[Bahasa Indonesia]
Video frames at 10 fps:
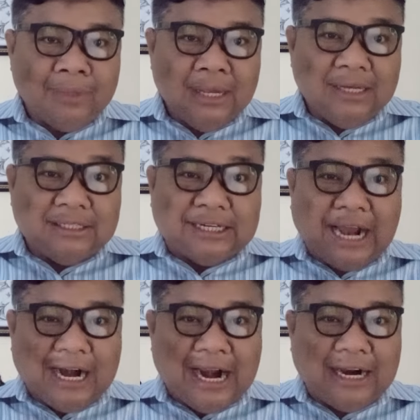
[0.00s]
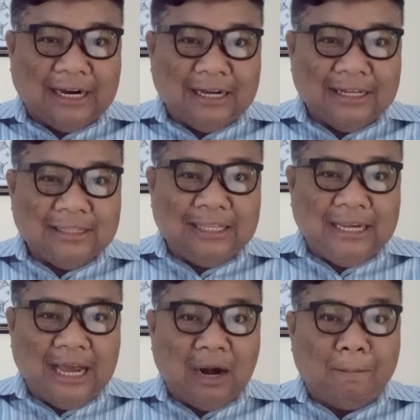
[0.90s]
Sekarang
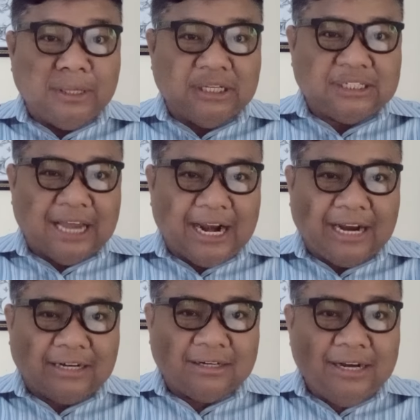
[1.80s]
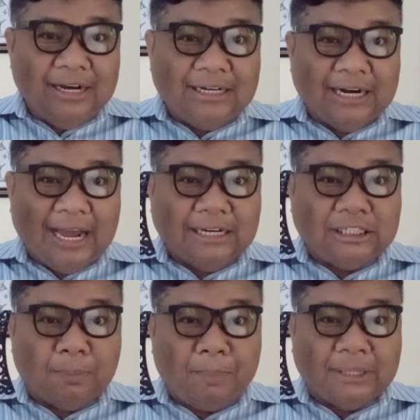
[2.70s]
tinggal penyesalan dengan
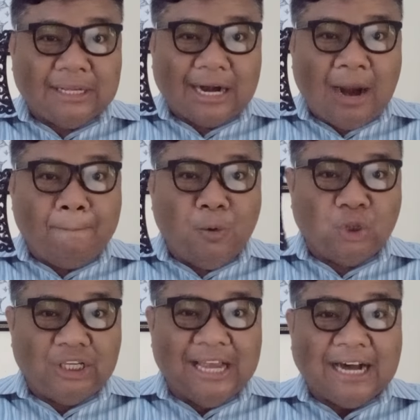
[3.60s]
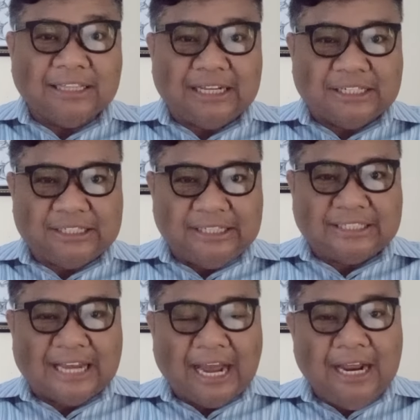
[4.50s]
jepit rambut yang tersisa
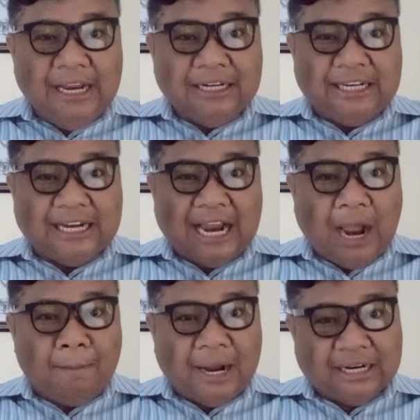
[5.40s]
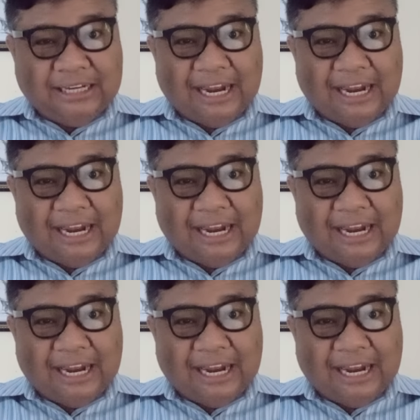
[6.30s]
di kamarnya.